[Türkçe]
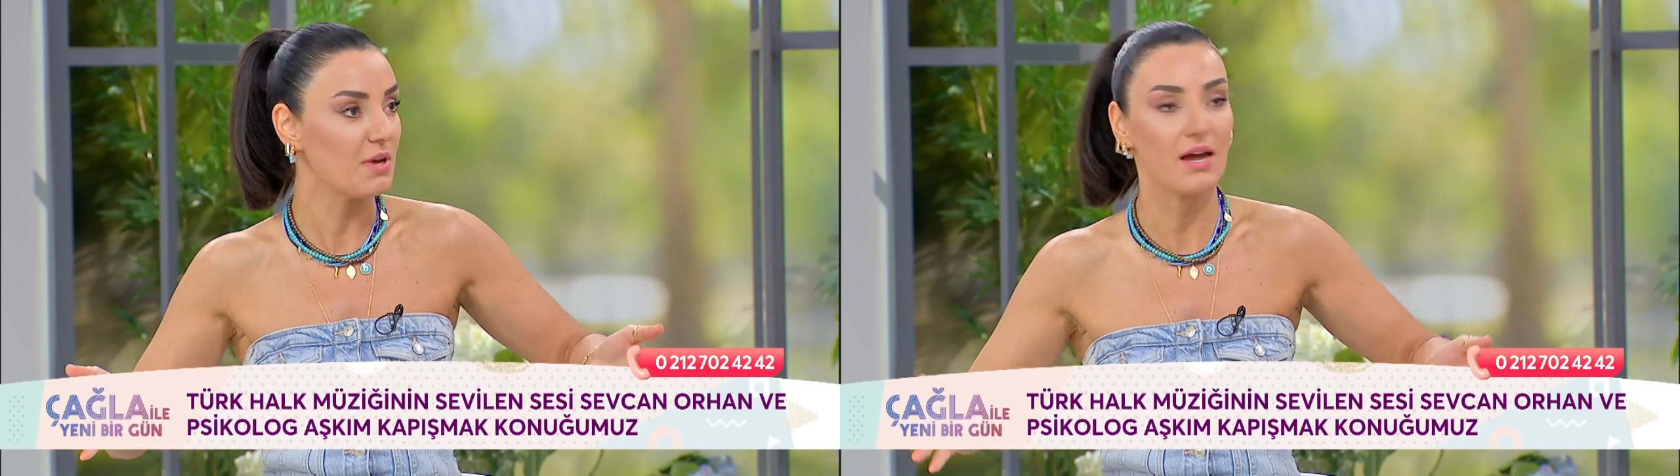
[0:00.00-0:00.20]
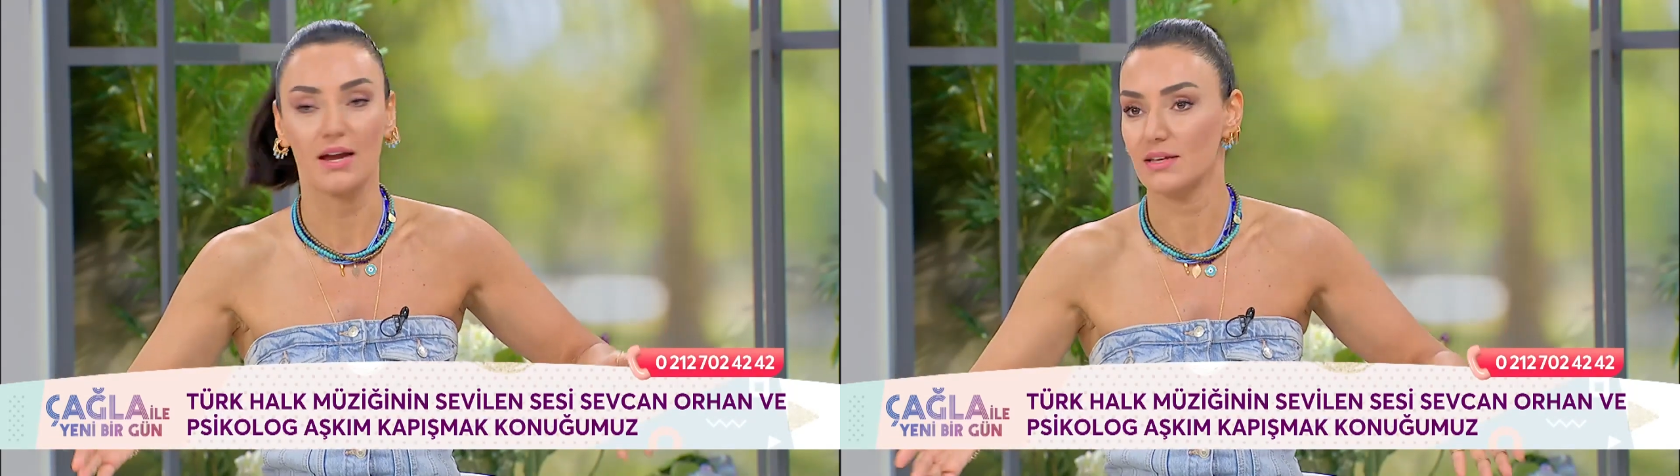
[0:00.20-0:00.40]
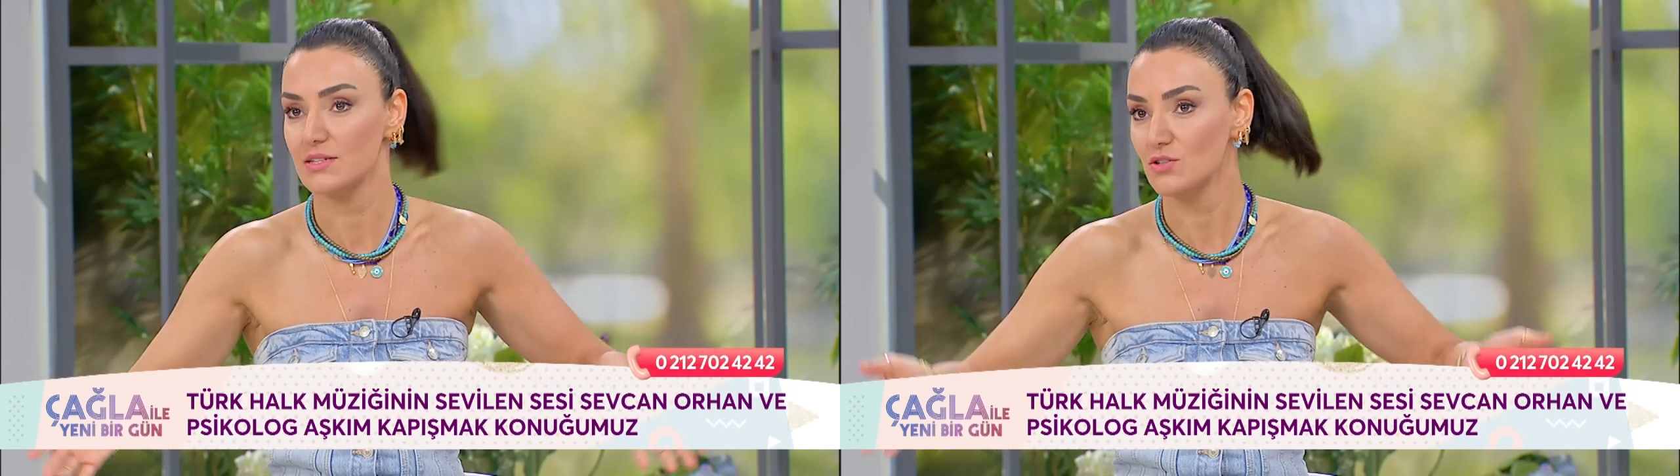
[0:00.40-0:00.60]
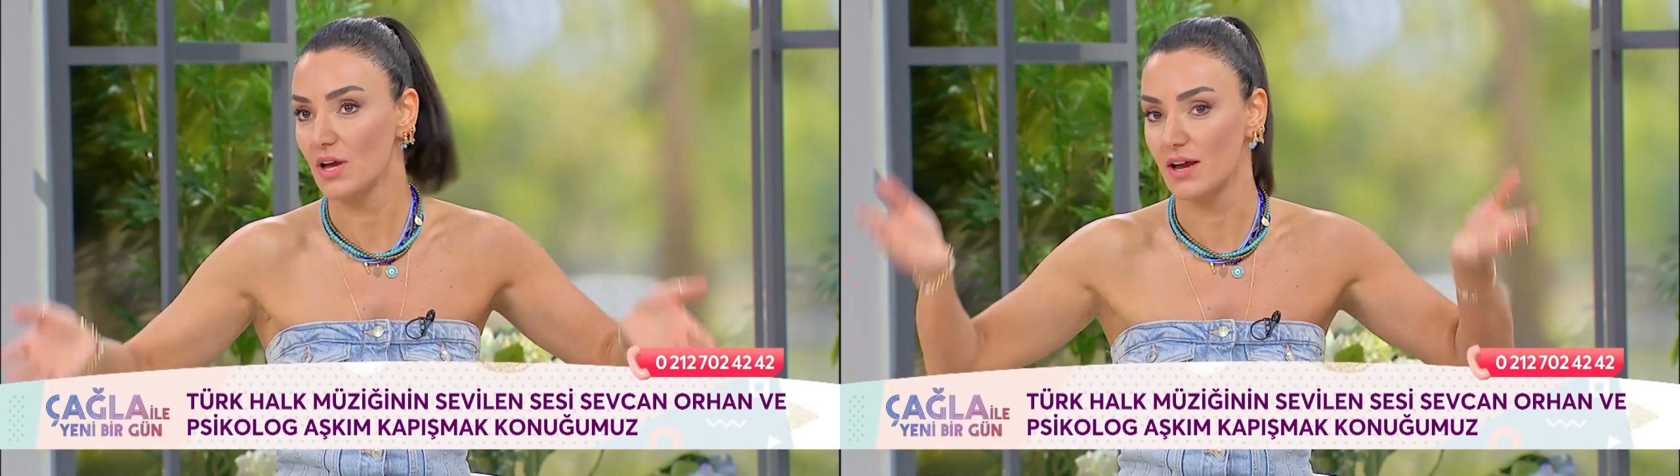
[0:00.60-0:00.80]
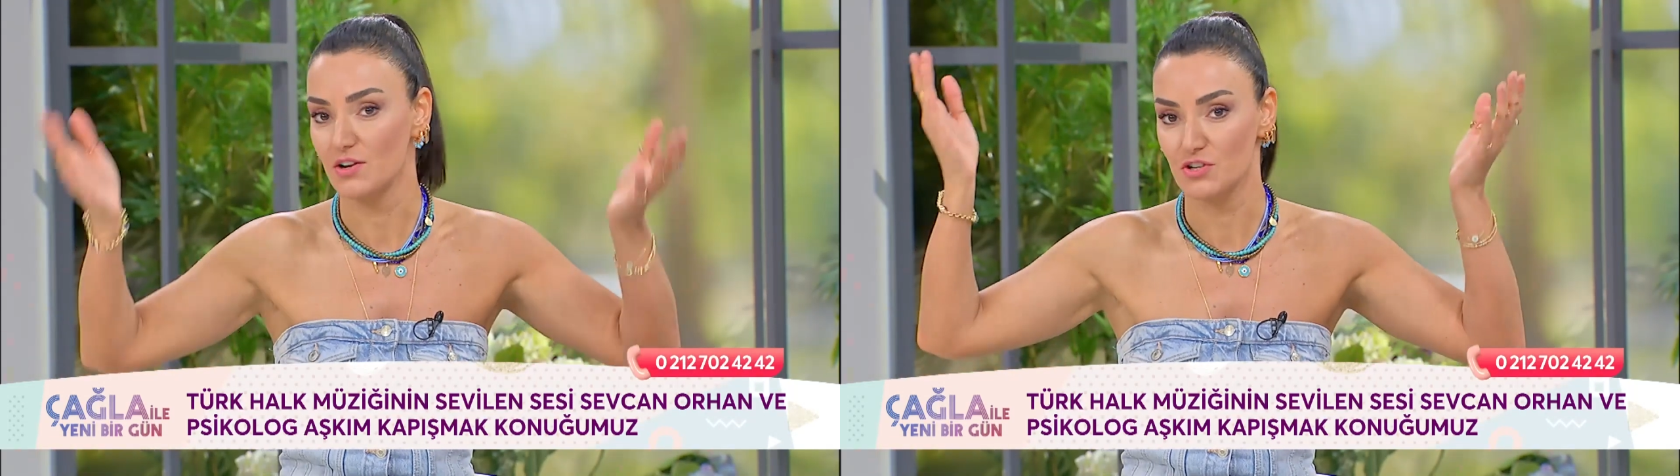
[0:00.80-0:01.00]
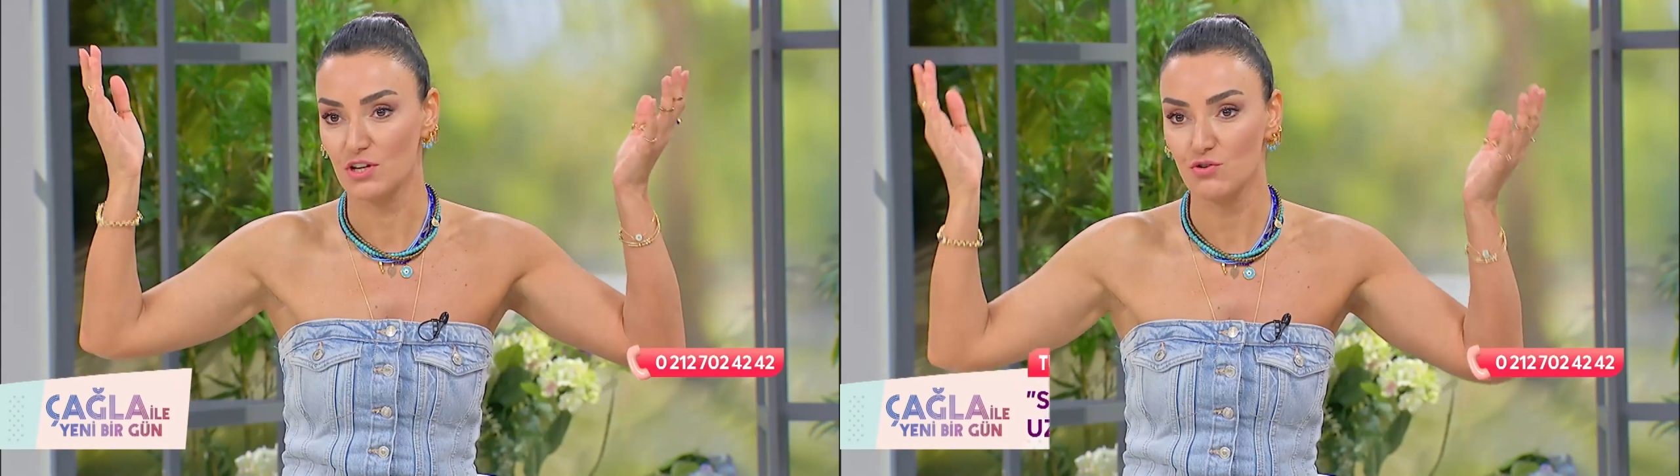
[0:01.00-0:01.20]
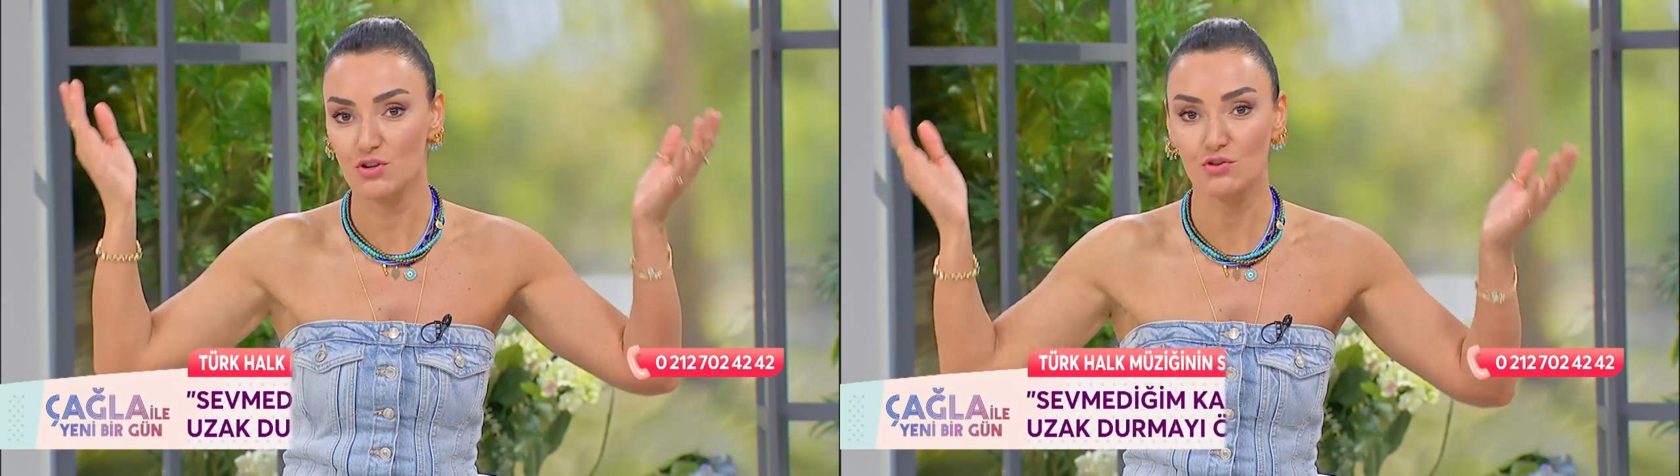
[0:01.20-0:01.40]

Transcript: Yani herkes şey, her şey gülüyor.